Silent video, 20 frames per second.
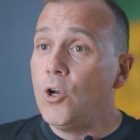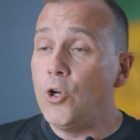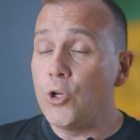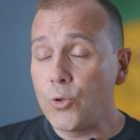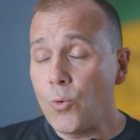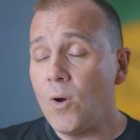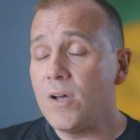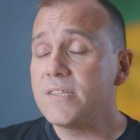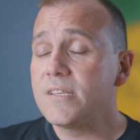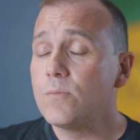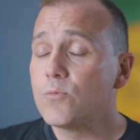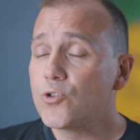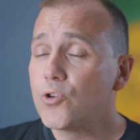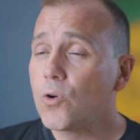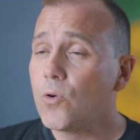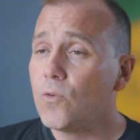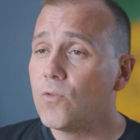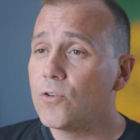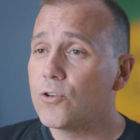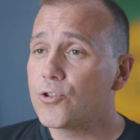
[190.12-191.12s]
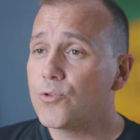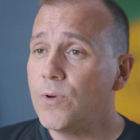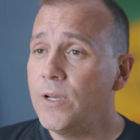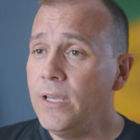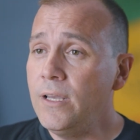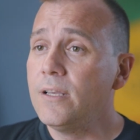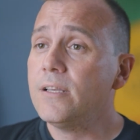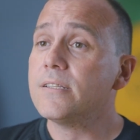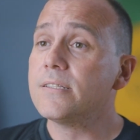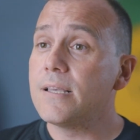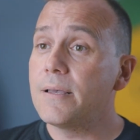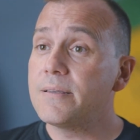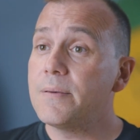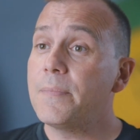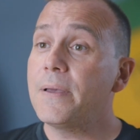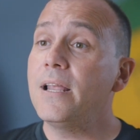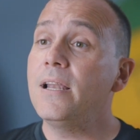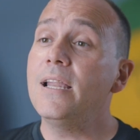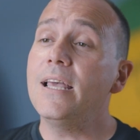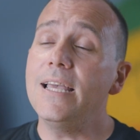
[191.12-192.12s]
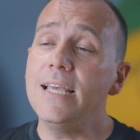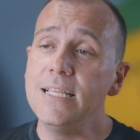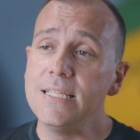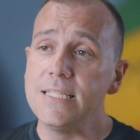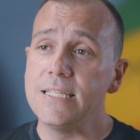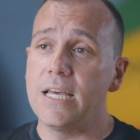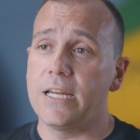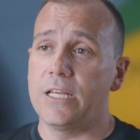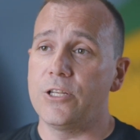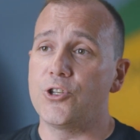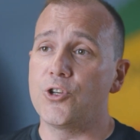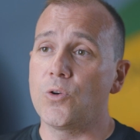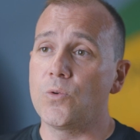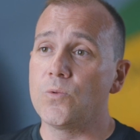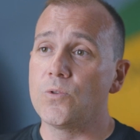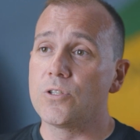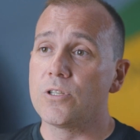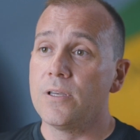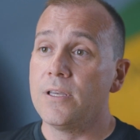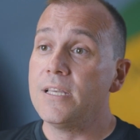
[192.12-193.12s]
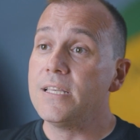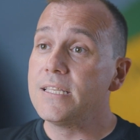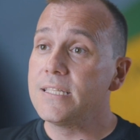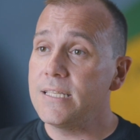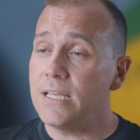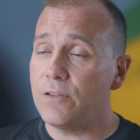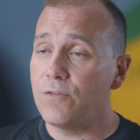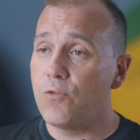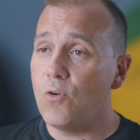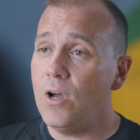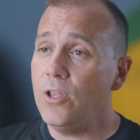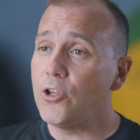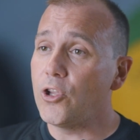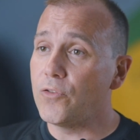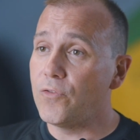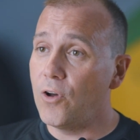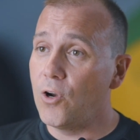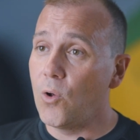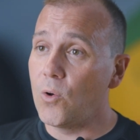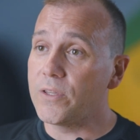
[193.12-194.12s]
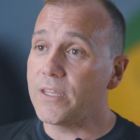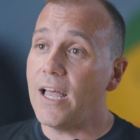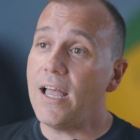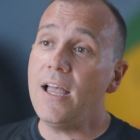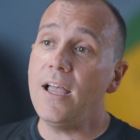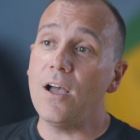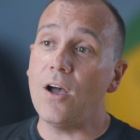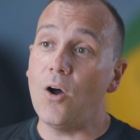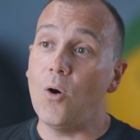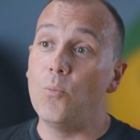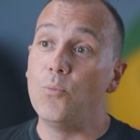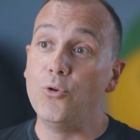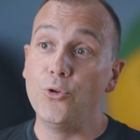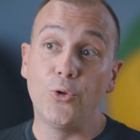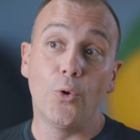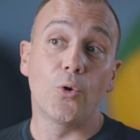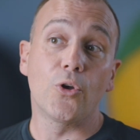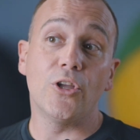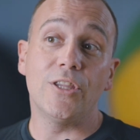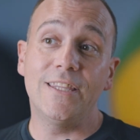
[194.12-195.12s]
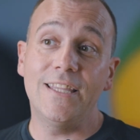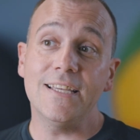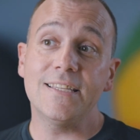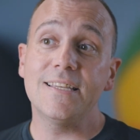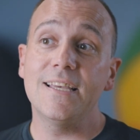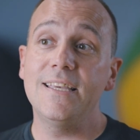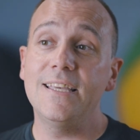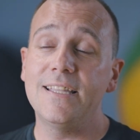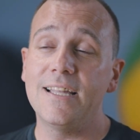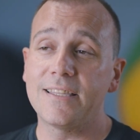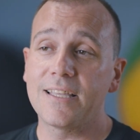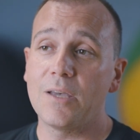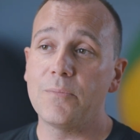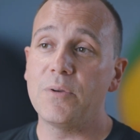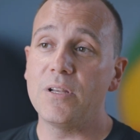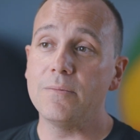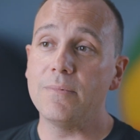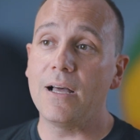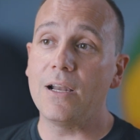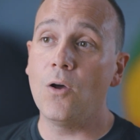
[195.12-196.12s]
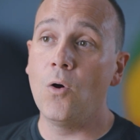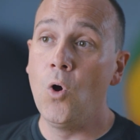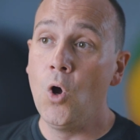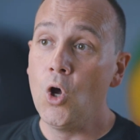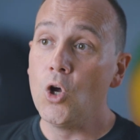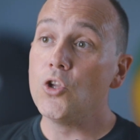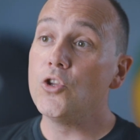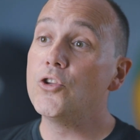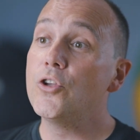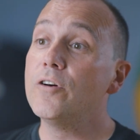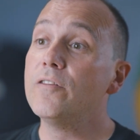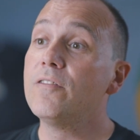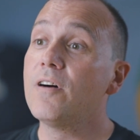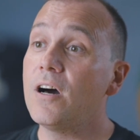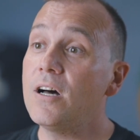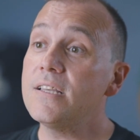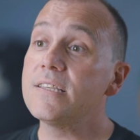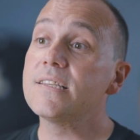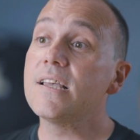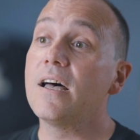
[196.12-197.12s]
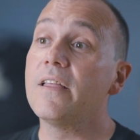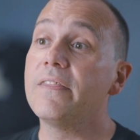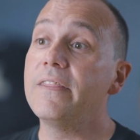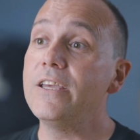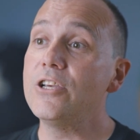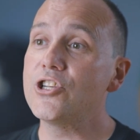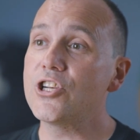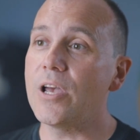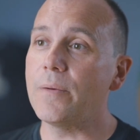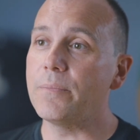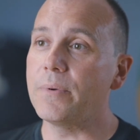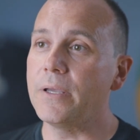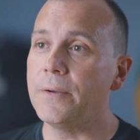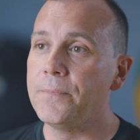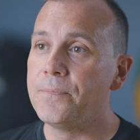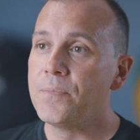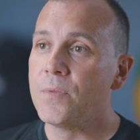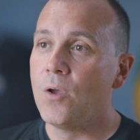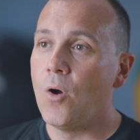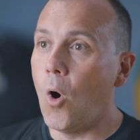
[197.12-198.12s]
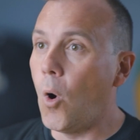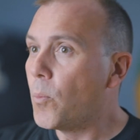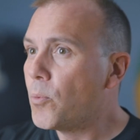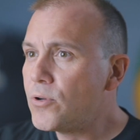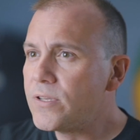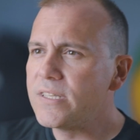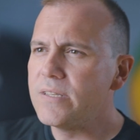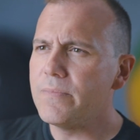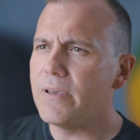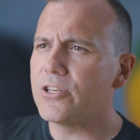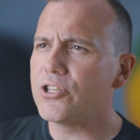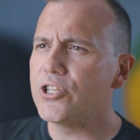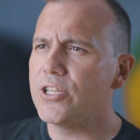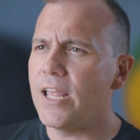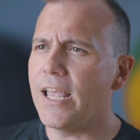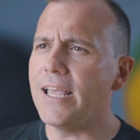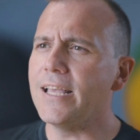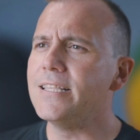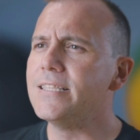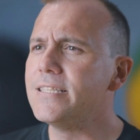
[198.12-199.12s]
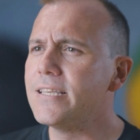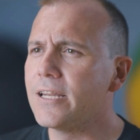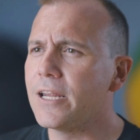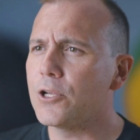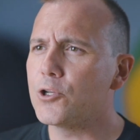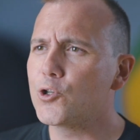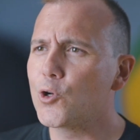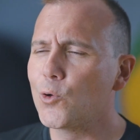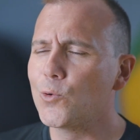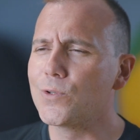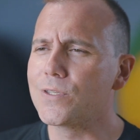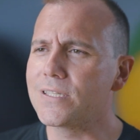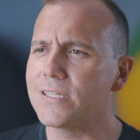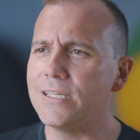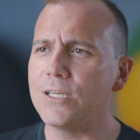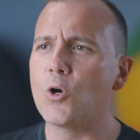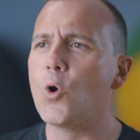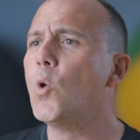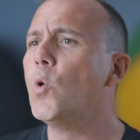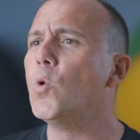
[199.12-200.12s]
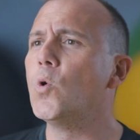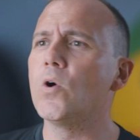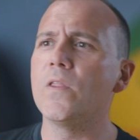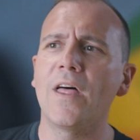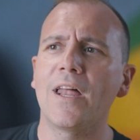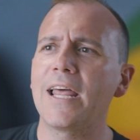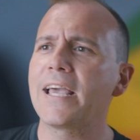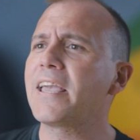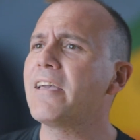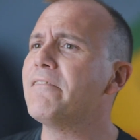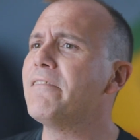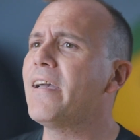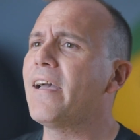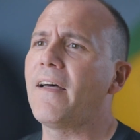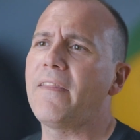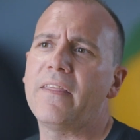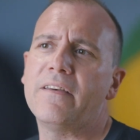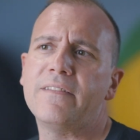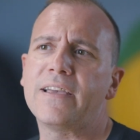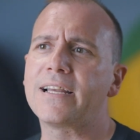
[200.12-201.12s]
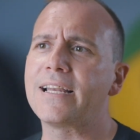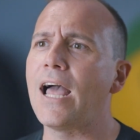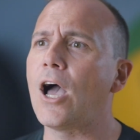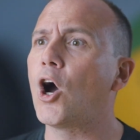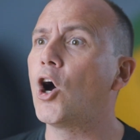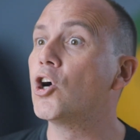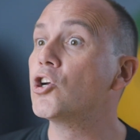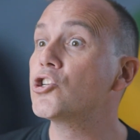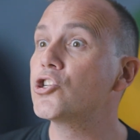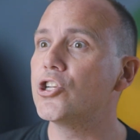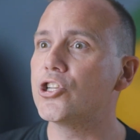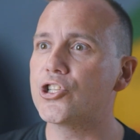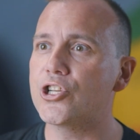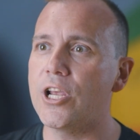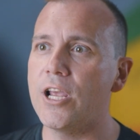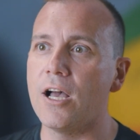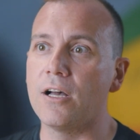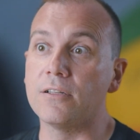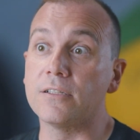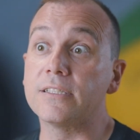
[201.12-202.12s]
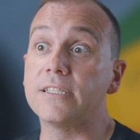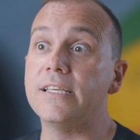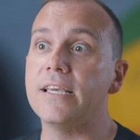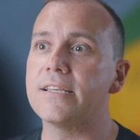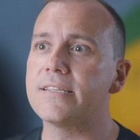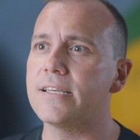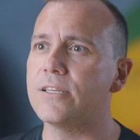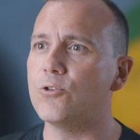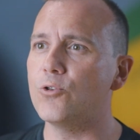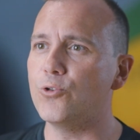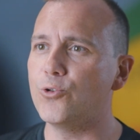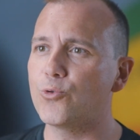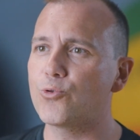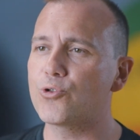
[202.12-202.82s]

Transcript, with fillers: Le troisième jeu qu'on va jouer, ça s'appelle Indiana Jones. Cette fois, notre volontaire, plutôt que d'essayer d'attraper le ballon, devra s'en échapper. On peut s'imaginer Indiana Jones qui court dans la caverne avec la roche géante qui essaie de le